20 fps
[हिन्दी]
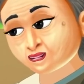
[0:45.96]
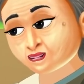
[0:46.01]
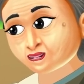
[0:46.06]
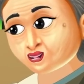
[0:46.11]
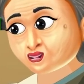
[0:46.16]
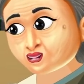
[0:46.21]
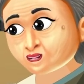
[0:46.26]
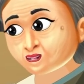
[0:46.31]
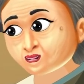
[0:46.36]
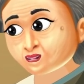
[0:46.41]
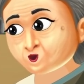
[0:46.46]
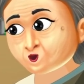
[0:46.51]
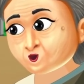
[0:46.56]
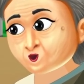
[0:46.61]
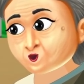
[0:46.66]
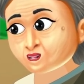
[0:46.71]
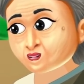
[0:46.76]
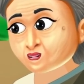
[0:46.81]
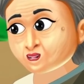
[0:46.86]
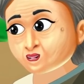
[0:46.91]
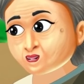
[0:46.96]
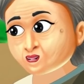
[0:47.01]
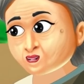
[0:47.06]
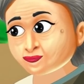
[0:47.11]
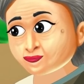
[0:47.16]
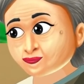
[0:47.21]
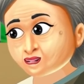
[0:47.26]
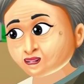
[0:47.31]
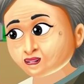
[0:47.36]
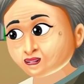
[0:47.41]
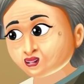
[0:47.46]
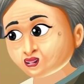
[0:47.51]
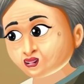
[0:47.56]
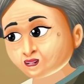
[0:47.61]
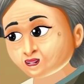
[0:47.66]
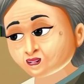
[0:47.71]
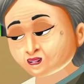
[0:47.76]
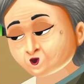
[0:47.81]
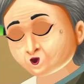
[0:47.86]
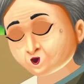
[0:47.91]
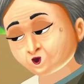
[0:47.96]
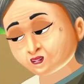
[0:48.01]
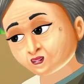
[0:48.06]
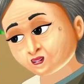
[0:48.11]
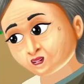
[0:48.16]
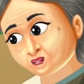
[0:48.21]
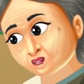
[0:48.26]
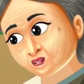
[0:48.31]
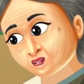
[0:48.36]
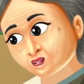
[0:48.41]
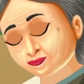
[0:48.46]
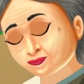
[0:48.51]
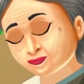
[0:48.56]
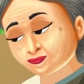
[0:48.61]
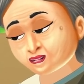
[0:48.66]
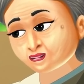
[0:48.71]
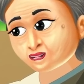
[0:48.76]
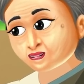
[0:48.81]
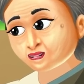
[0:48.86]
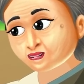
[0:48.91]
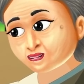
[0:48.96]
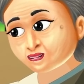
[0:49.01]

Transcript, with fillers: हट हट भाग यहाँ से हट हट